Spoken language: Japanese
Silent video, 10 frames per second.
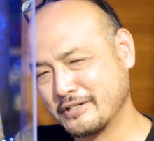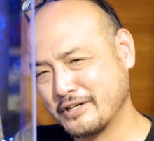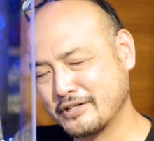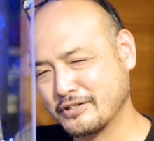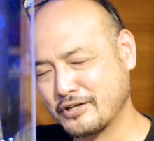
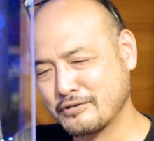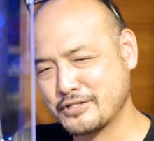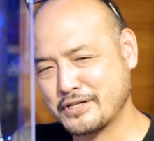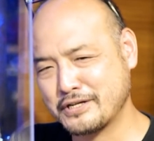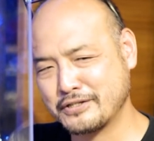なんかたく
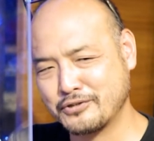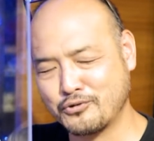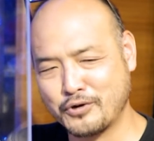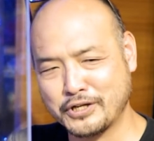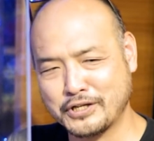さん
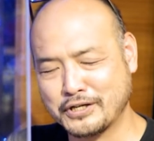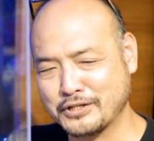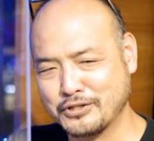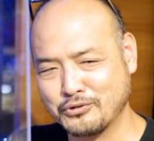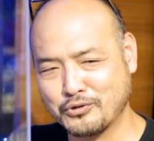壊れた家
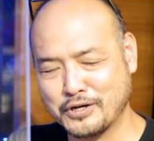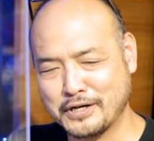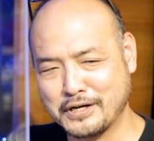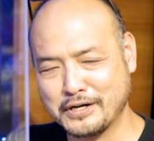電とかが